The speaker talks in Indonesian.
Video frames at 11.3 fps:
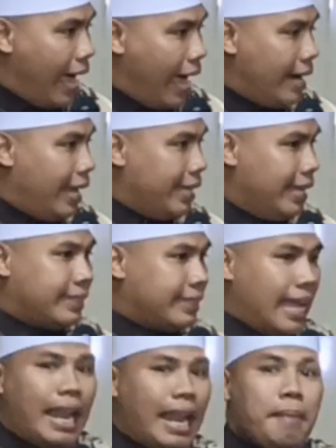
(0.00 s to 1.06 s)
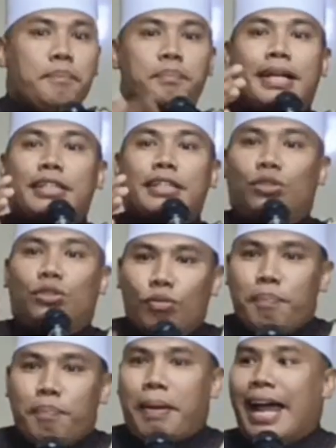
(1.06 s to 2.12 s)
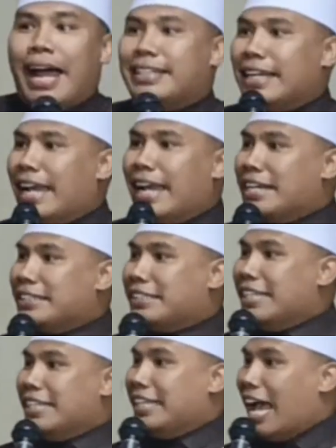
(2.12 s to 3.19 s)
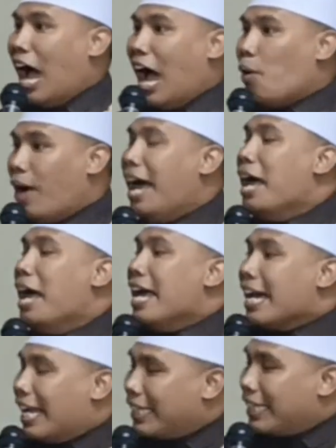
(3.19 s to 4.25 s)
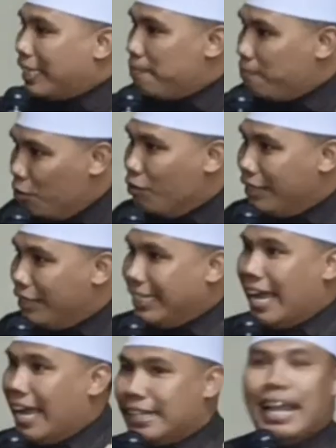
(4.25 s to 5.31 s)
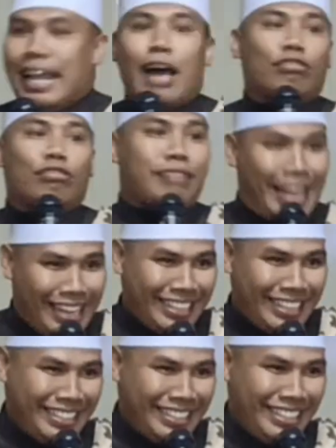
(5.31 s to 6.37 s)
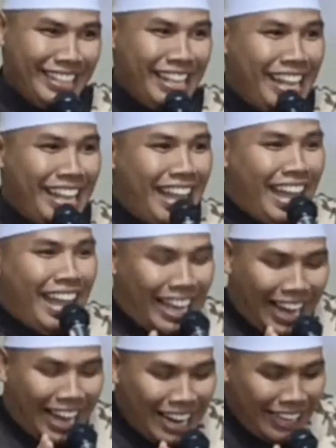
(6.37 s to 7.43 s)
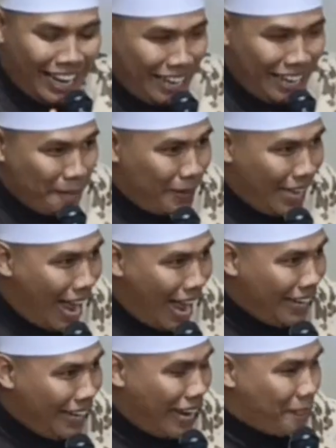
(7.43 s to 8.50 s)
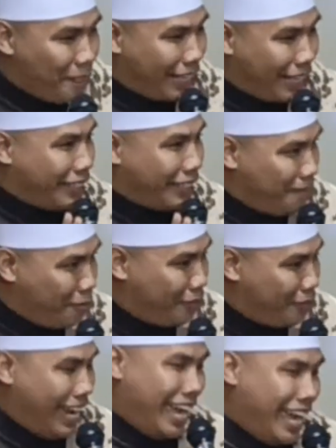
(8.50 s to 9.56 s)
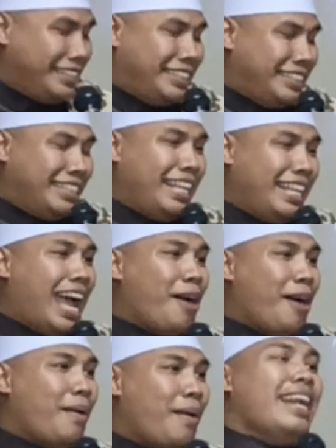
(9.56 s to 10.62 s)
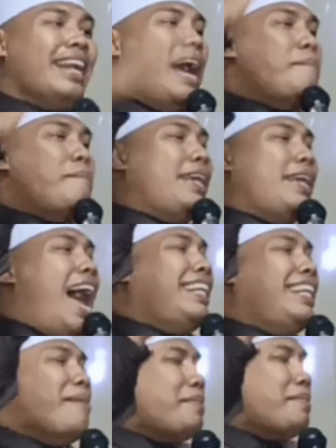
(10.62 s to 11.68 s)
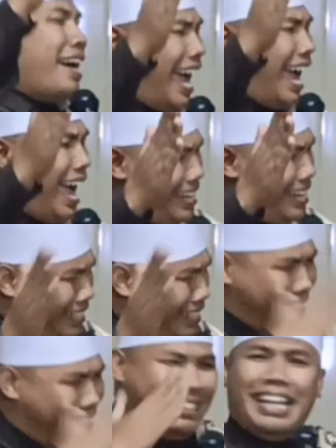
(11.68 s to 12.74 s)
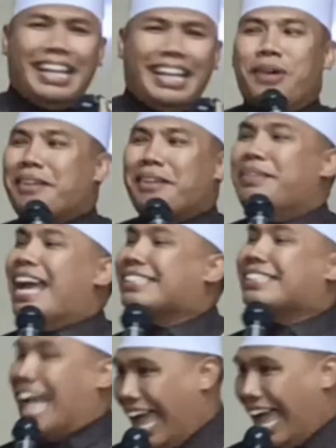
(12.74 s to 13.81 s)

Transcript: alaihi salam berjumpa dengan Siti Hawa, ketemunya di Arafah. Karena Nabi Adam ketemu dengan Siti Hawa, Nabi Adam kangennya luar biasa.